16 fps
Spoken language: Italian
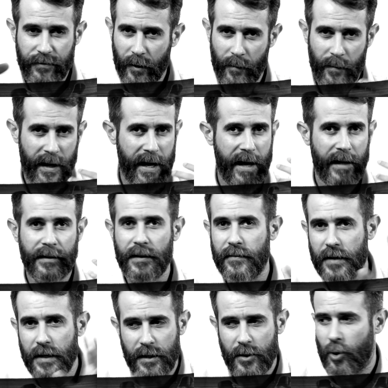formati,
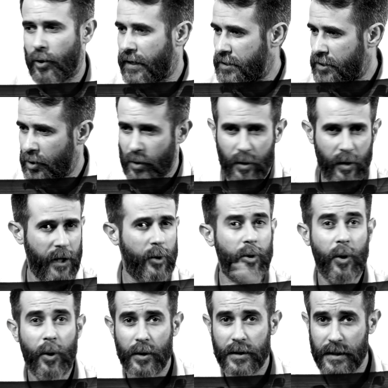video, occasioni,
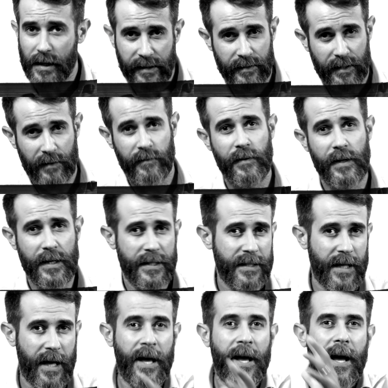talks, le
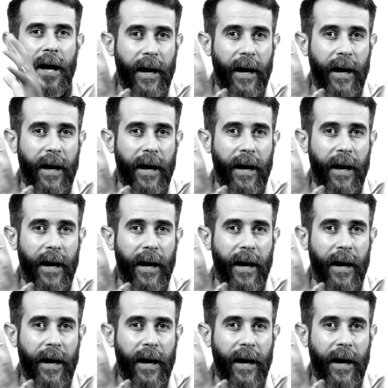interviste,